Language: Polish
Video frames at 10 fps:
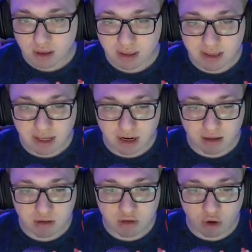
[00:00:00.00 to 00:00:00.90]
I teraz
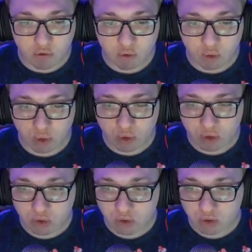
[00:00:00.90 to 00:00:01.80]
znowu.
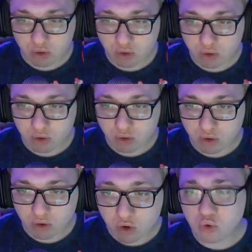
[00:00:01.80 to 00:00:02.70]

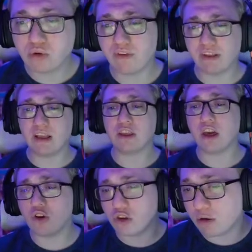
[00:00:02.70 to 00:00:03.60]
Kurwa,
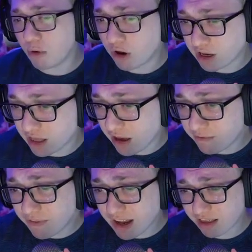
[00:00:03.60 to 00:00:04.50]
dlaczego nie mogę?
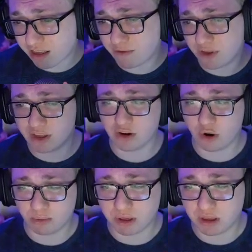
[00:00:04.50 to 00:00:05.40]
Chciałem warstwy
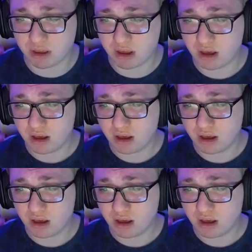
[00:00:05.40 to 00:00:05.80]
zrobić.